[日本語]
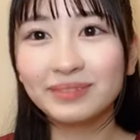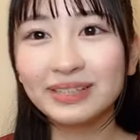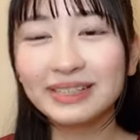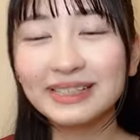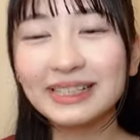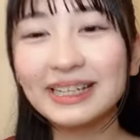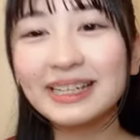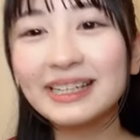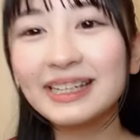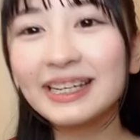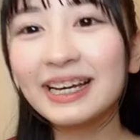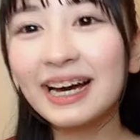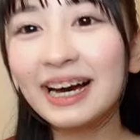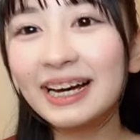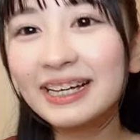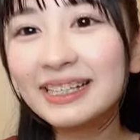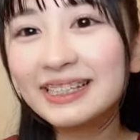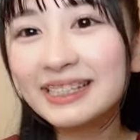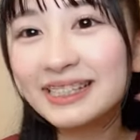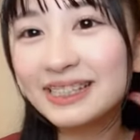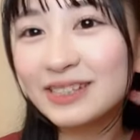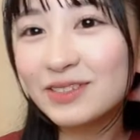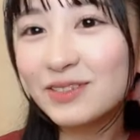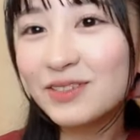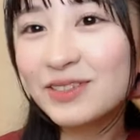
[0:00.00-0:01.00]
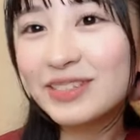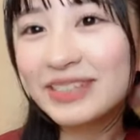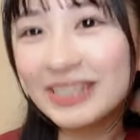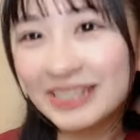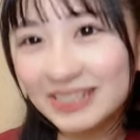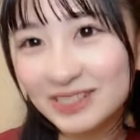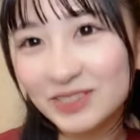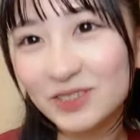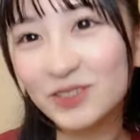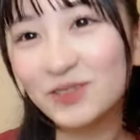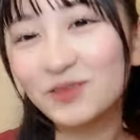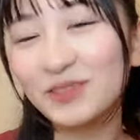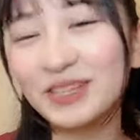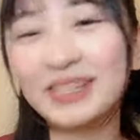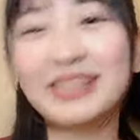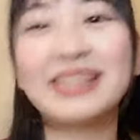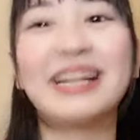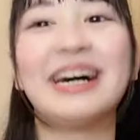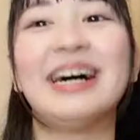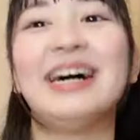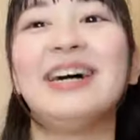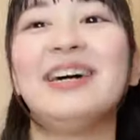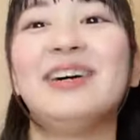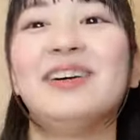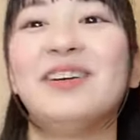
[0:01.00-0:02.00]
最近配信多いでしょみん
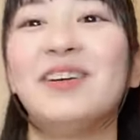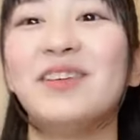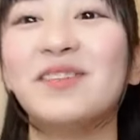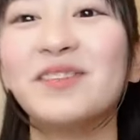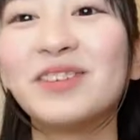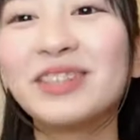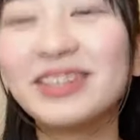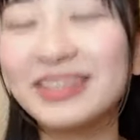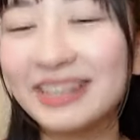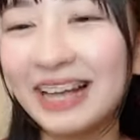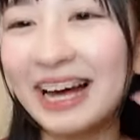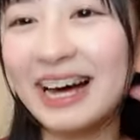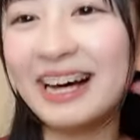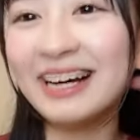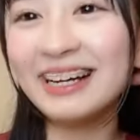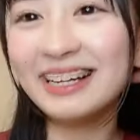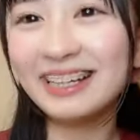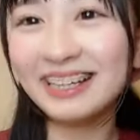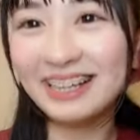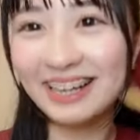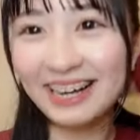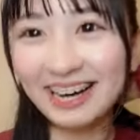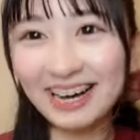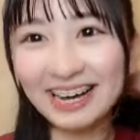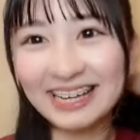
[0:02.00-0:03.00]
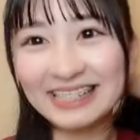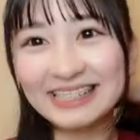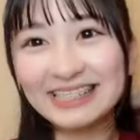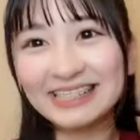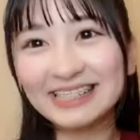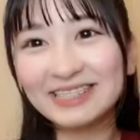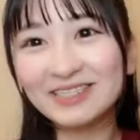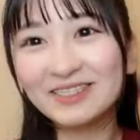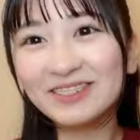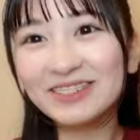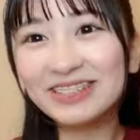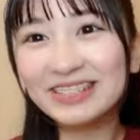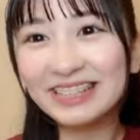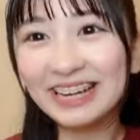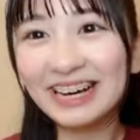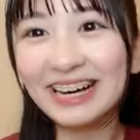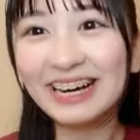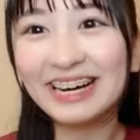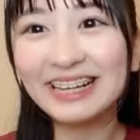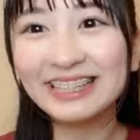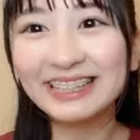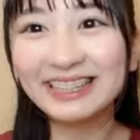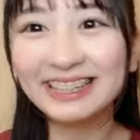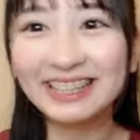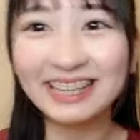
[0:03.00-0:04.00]
な思った配信多い
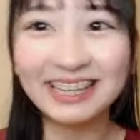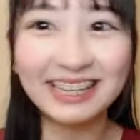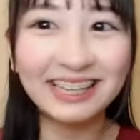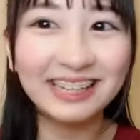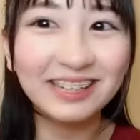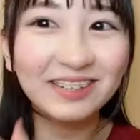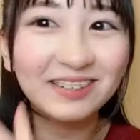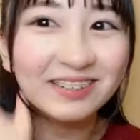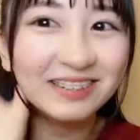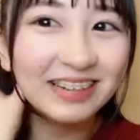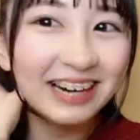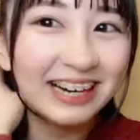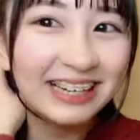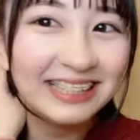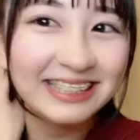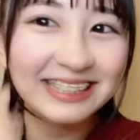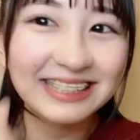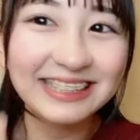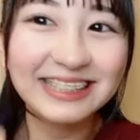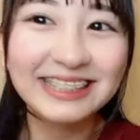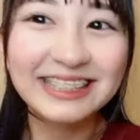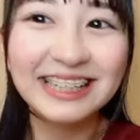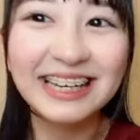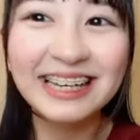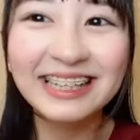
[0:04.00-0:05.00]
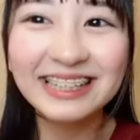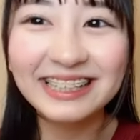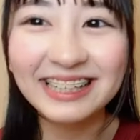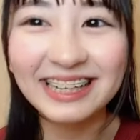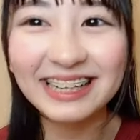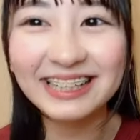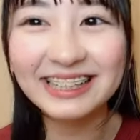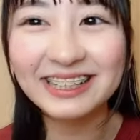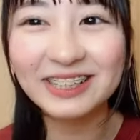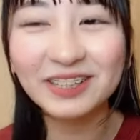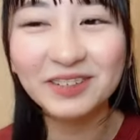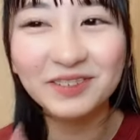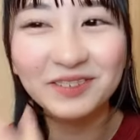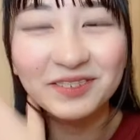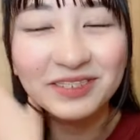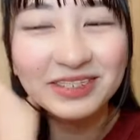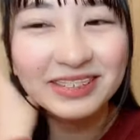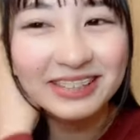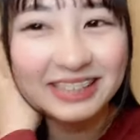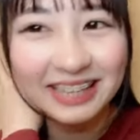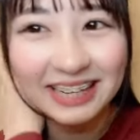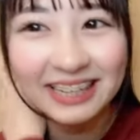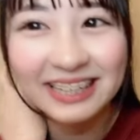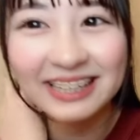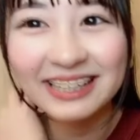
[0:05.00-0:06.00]
なってよく配信してるなって思っ
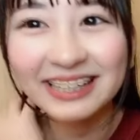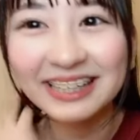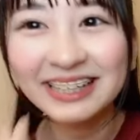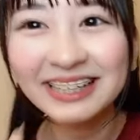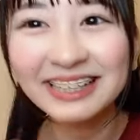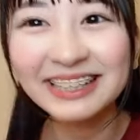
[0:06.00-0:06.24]
た